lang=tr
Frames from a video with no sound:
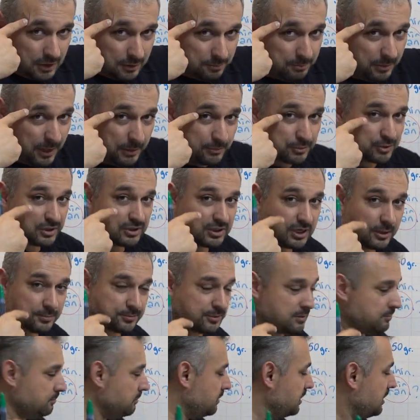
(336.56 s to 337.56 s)
Ben burada ne
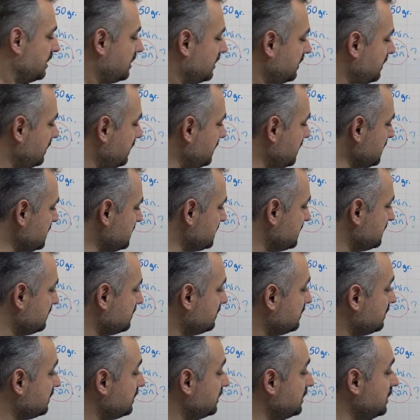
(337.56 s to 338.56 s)
yaptım? X,
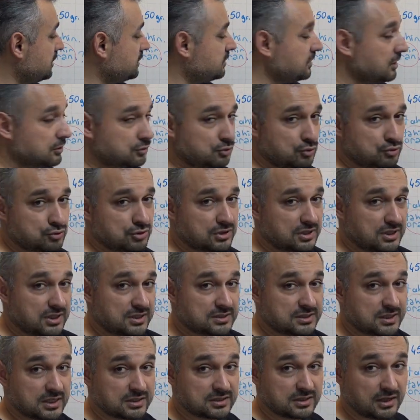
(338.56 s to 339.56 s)
x83,
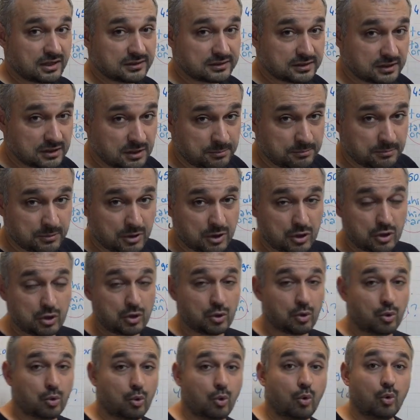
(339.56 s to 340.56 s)
x86 dedim.
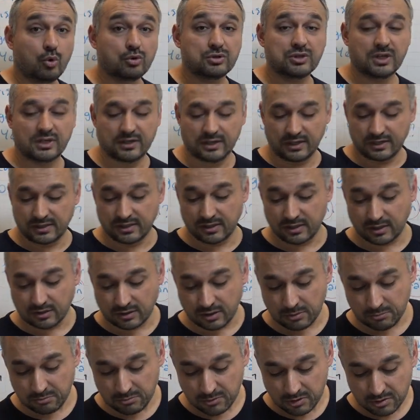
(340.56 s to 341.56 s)
Oradan hareket
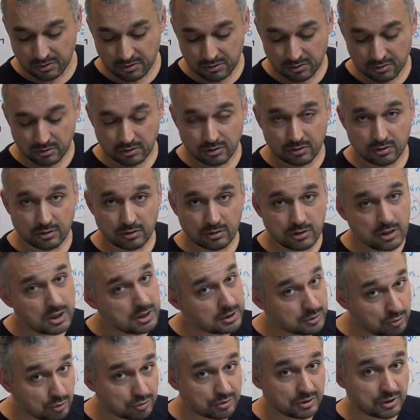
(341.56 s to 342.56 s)
ettim. İyi
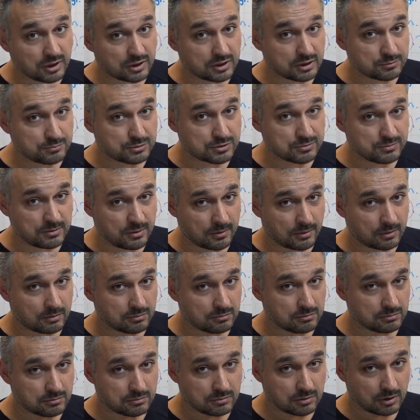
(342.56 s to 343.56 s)
ki de oradan hareket etmişim değil mi?
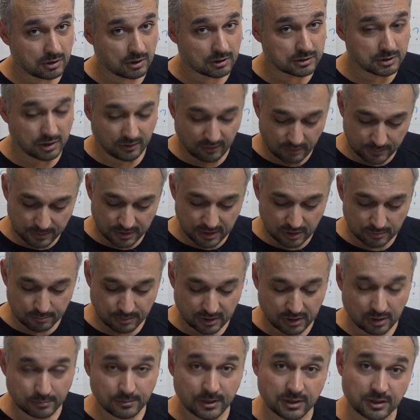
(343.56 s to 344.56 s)
Devam edelim
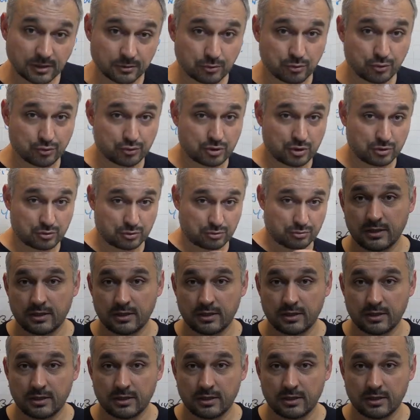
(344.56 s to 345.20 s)
bakalım. Hadi görüşürüz.